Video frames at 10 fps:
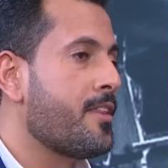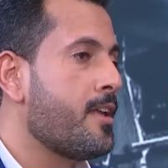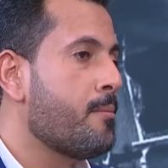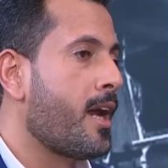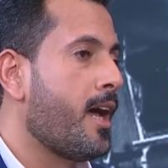
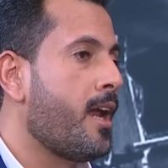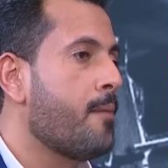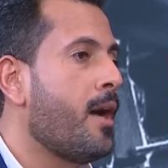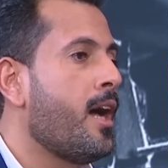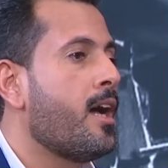هذه
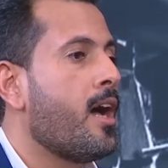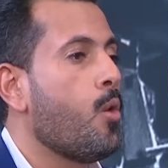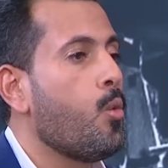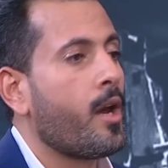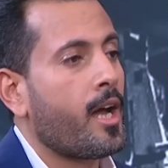المرحلة مع
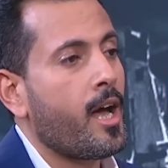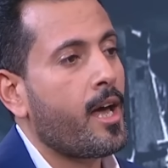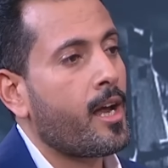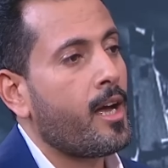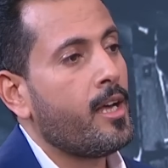أول
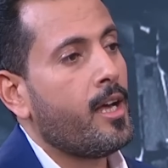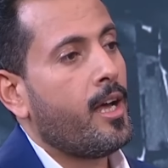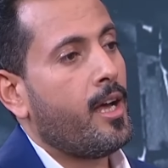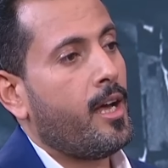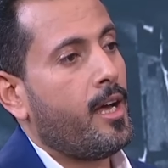غارة
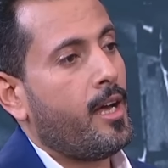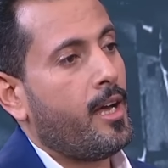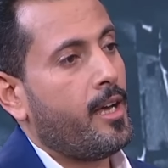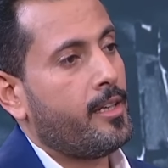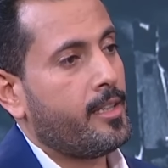
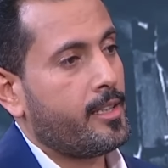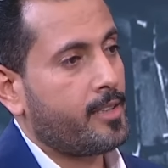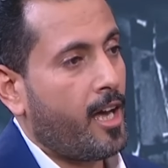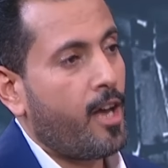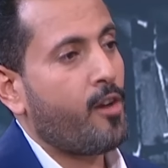آه،
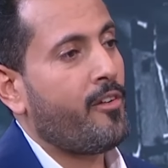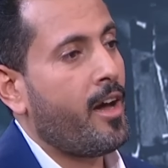لتحالف